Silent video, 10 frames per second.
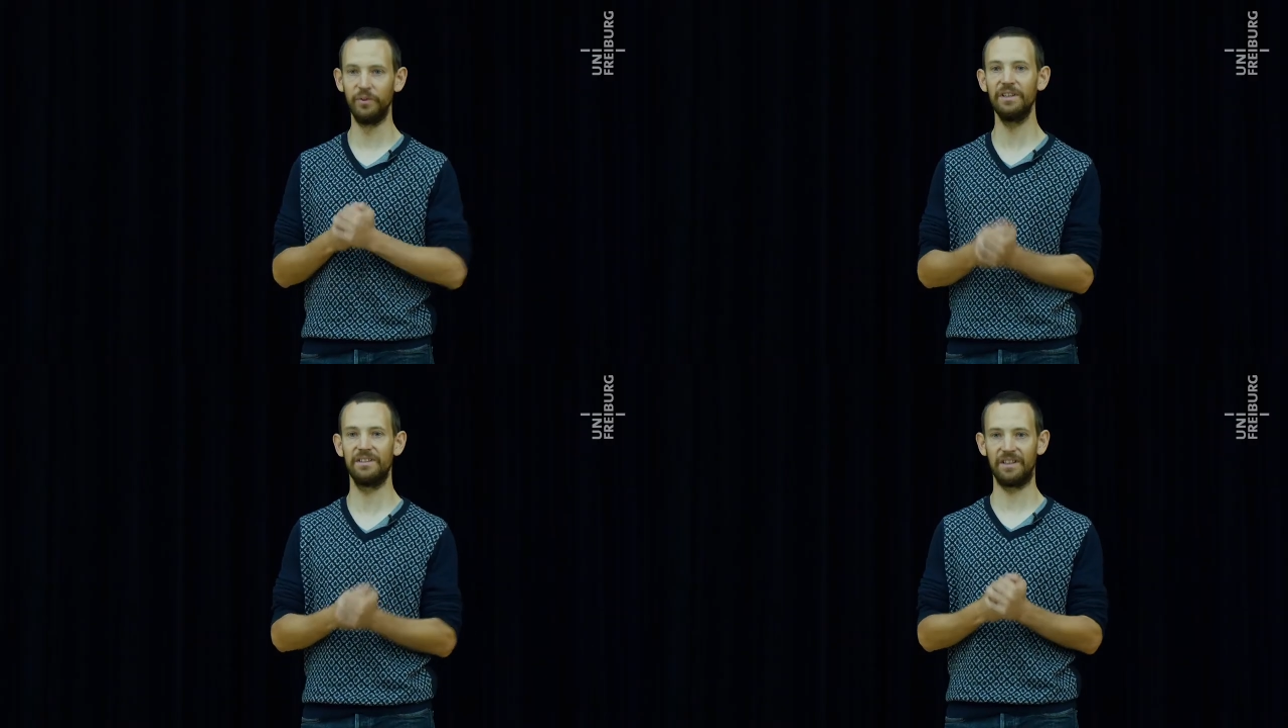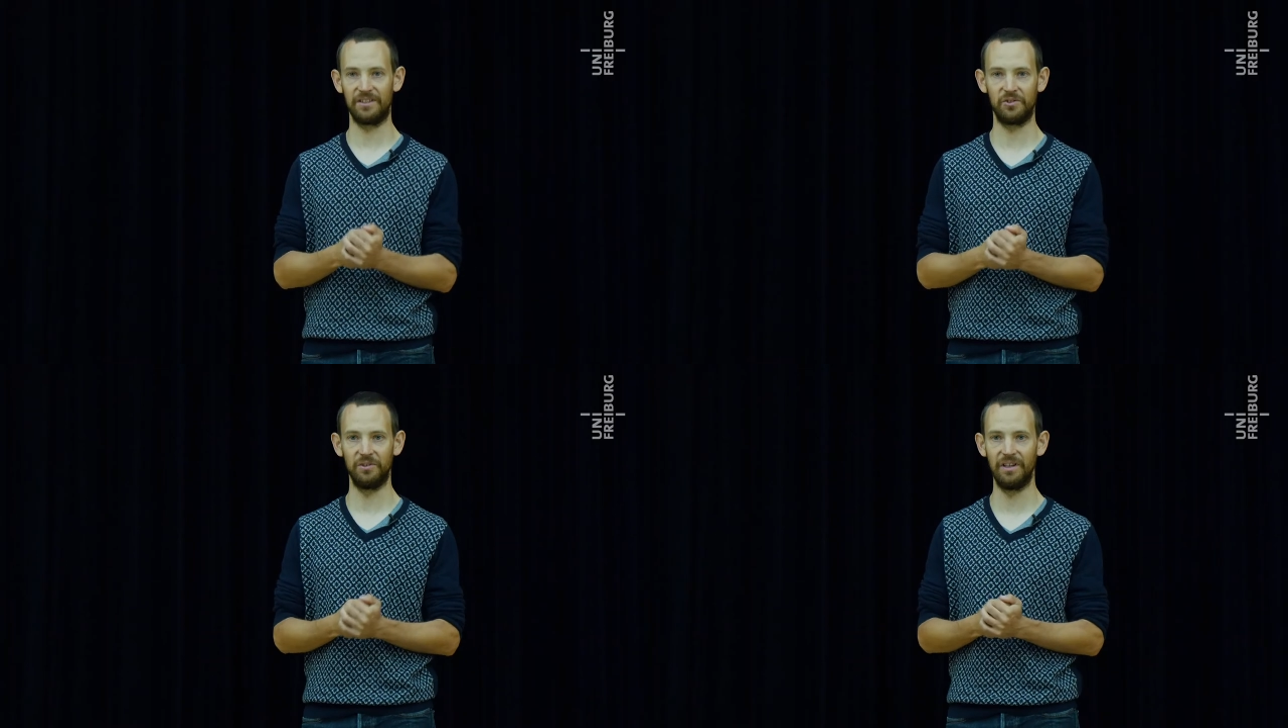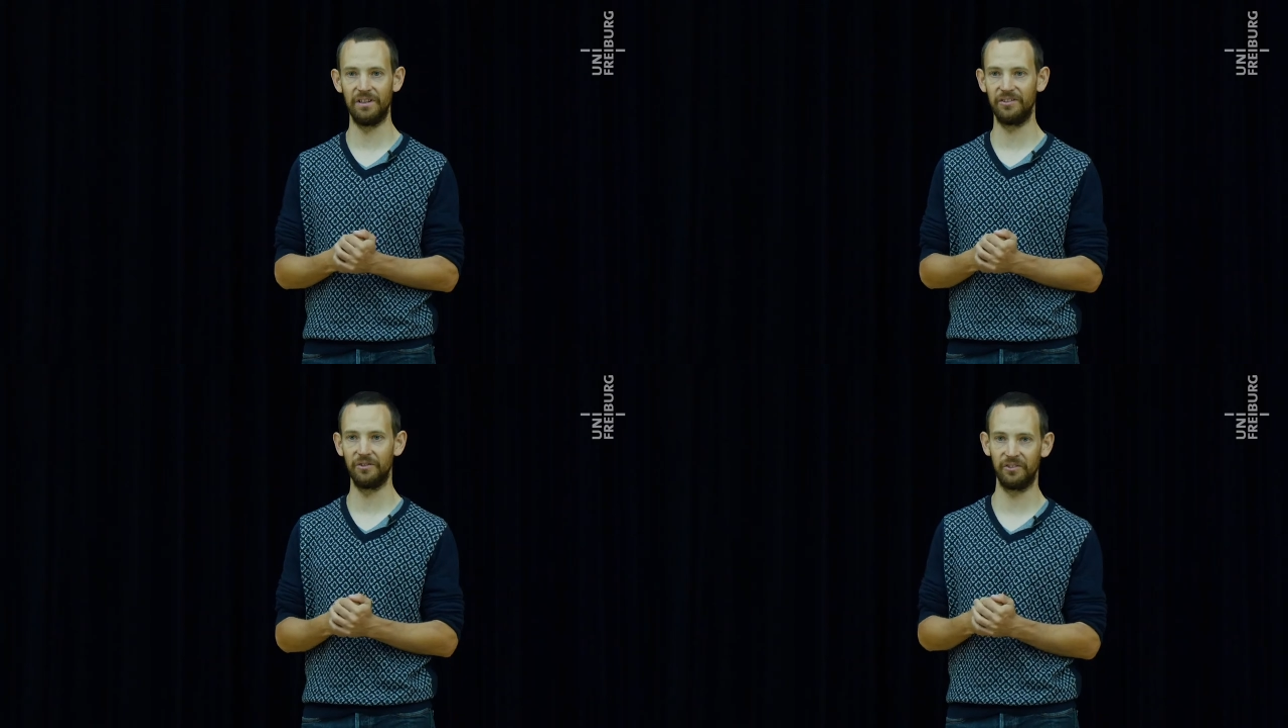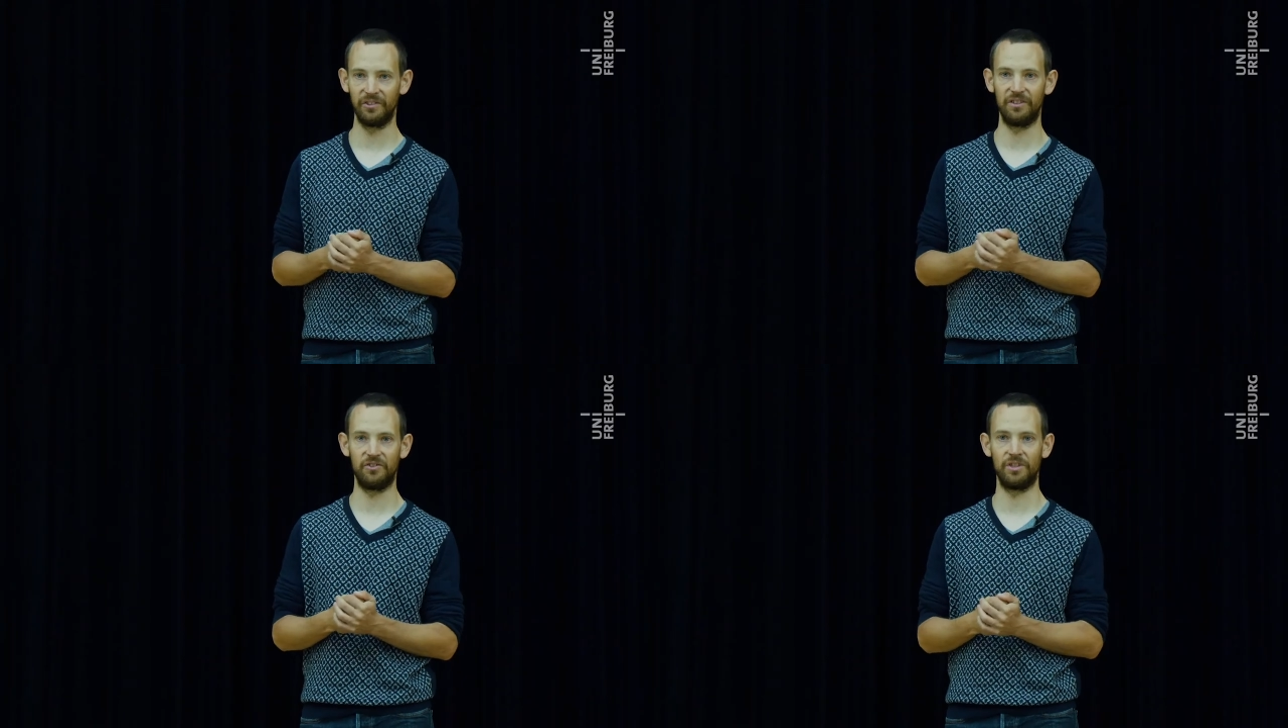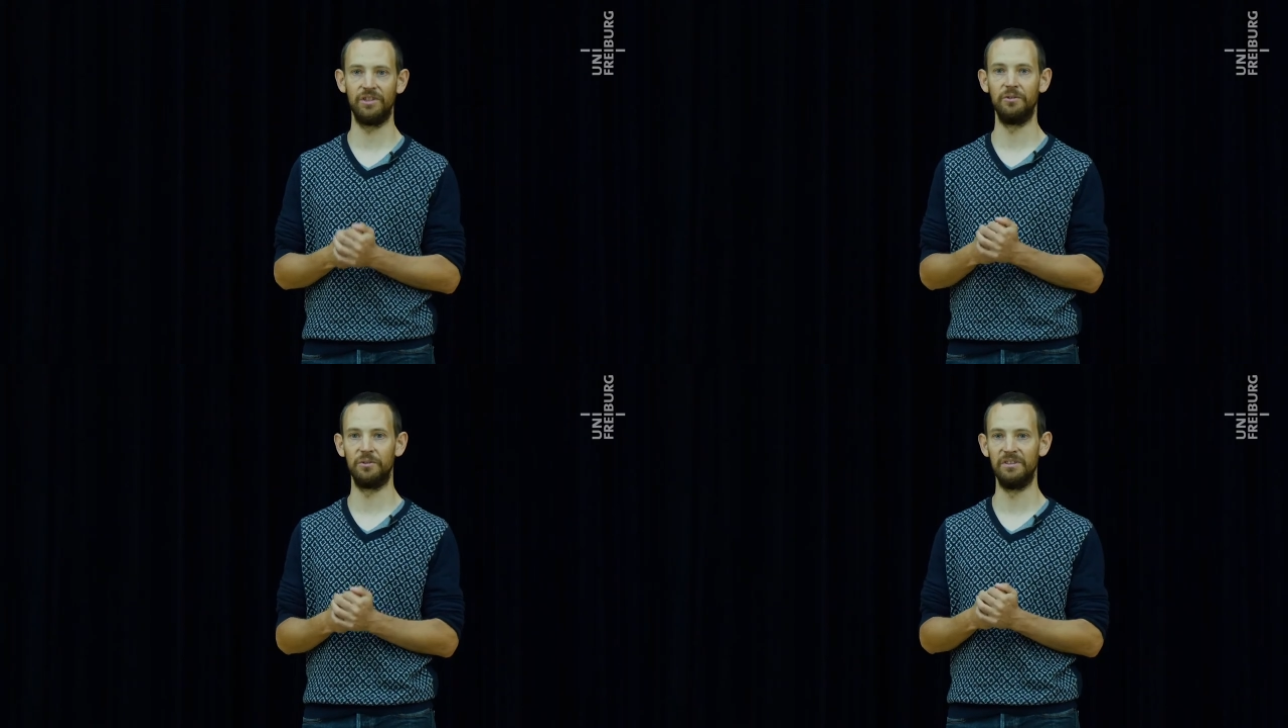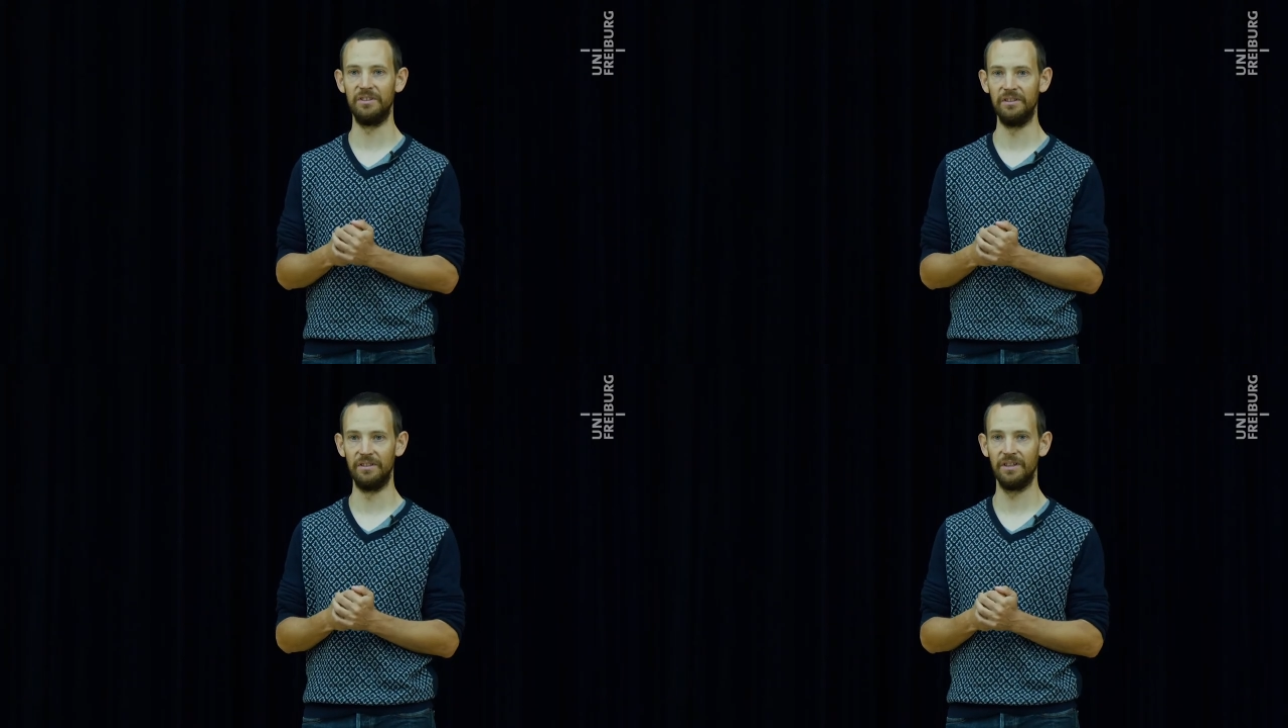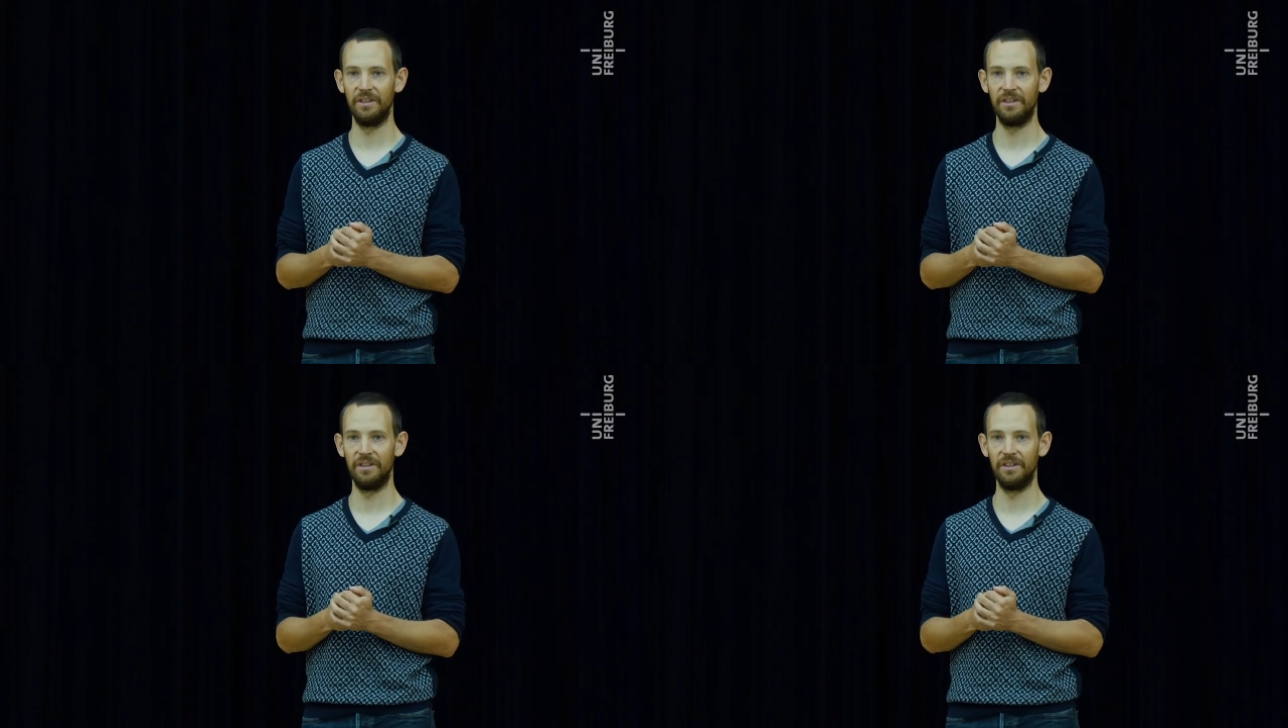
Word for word: wirklich rational sind unsere Entscheidungen nie.